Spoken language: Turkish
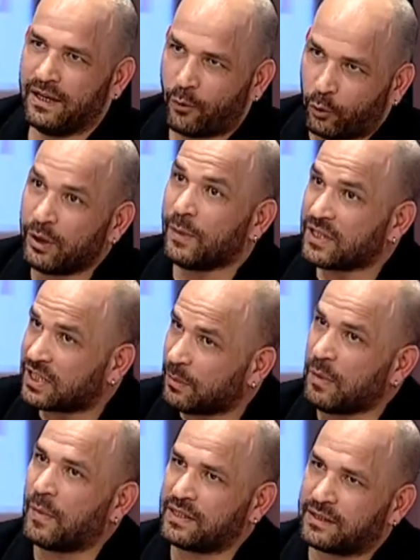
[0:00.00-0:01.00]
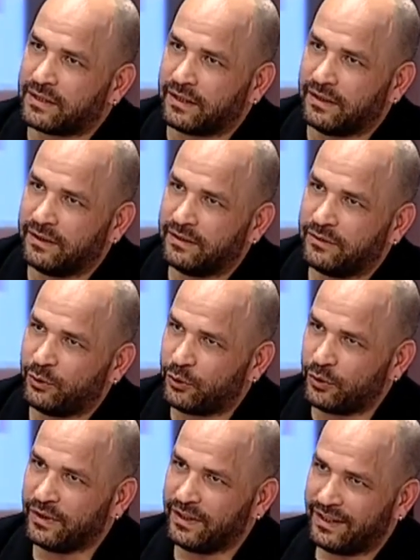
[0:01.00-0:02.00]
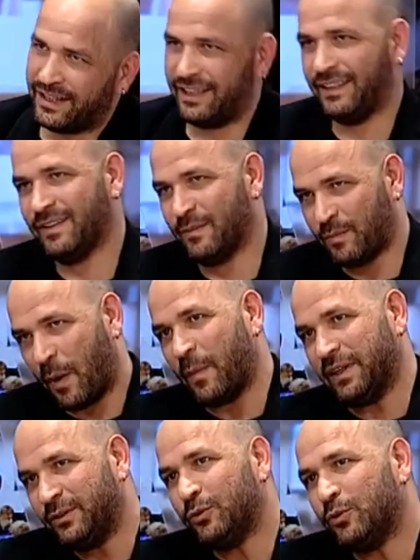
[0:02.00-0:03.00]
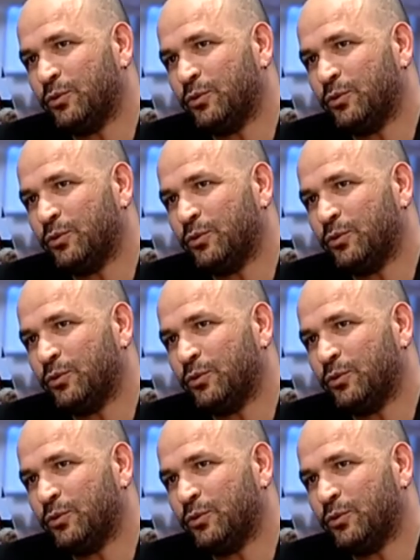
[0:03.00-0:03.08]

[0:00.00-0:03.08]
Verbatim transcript: O da başka bir baskı. Çünkü hani babanın gurur